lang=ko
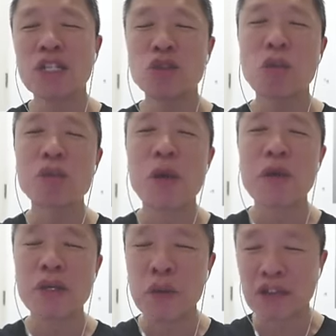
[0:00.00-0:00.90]

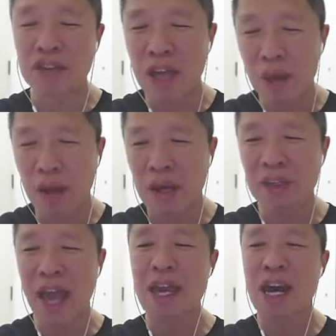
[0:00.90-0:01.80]
소프트웨어를 이용해서
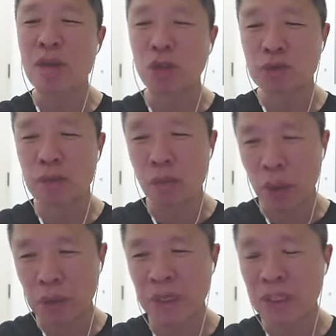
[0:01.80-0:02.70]
사용하는 AI 모습을
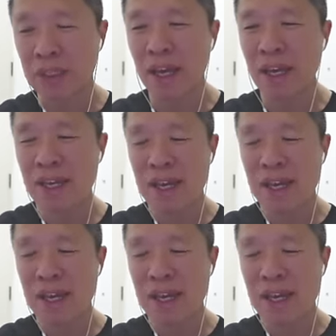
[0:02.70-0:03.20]
보이고 있는데